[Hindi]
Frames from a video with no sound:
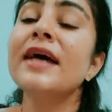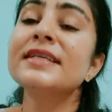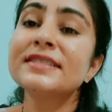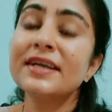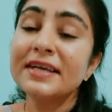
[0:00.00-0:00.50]

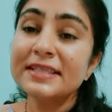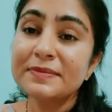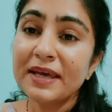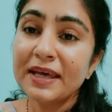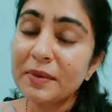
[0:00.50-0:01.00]

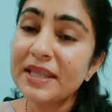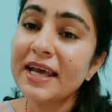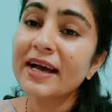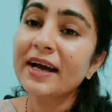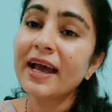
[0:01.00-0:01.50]
स्टडीज़ में ये भी
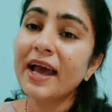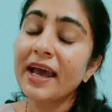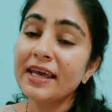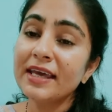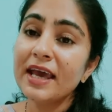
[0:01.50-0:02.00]
देखा गया
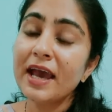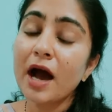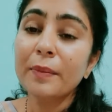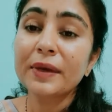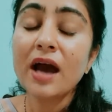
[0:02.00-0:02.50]
है कि ये
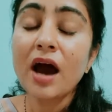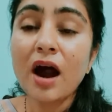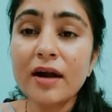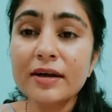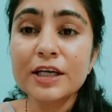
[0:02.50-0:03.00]
आपकी
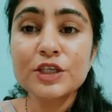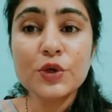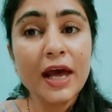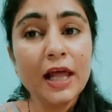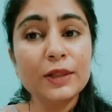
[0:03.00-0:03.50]
हार्ट की जो
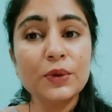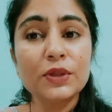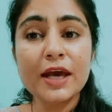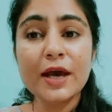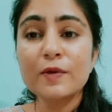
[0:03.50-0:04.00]
हेल्थ
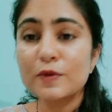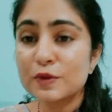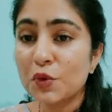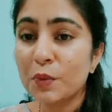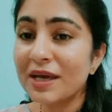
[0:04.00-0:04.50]
होती है
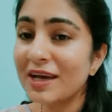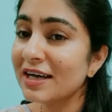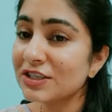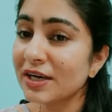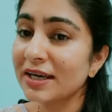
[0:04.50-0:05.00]
उसको भी
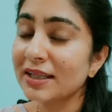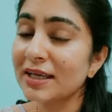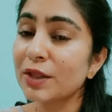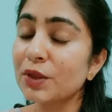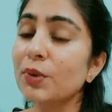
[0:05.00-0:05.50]
अच्छा रखती
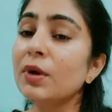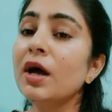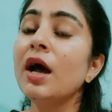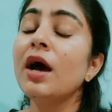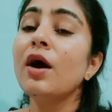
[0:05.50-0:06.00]
है तो
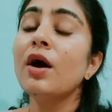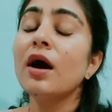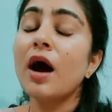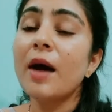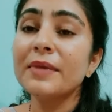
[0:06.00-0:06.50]

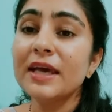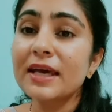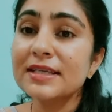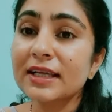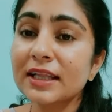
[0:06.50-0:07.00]
हम ये
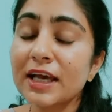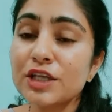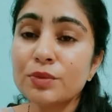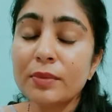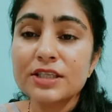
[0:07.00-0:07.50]
कह सकते हैं
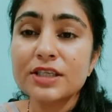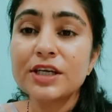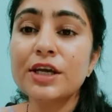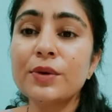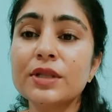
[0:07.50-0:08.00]
जो माचा
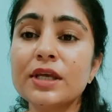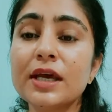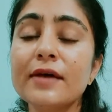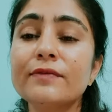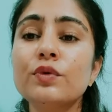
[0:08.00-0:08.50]
टी होती
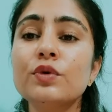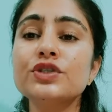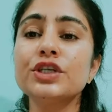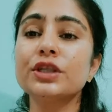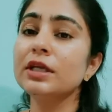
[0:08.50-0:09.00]
है वो
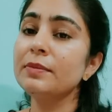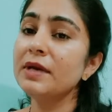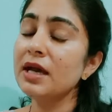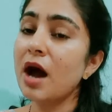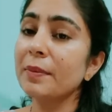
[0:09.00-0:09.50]
जितनी
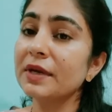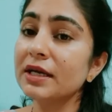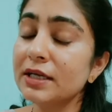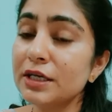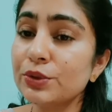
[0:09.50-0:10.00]
भी आपकी
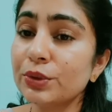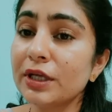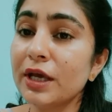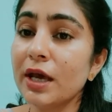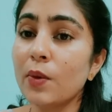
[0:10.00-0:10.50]
टीज़
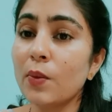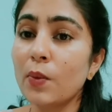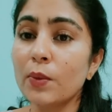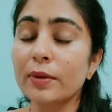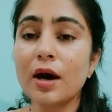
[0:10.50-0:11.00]
होती हैं
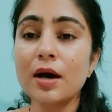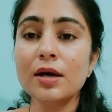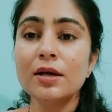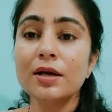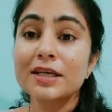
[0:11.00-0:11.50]
उनका
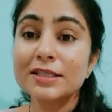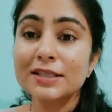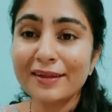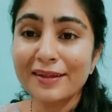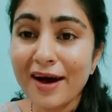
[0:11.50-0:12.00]

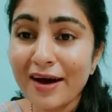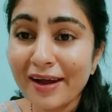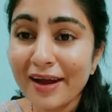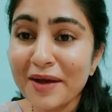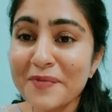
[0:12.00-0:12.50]
सरदार
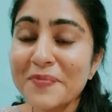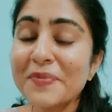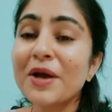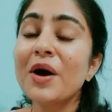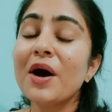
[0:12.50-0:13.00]
है
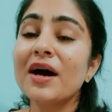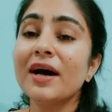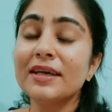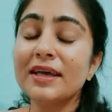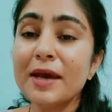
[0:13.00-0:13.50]

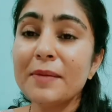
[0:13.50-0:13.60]
ये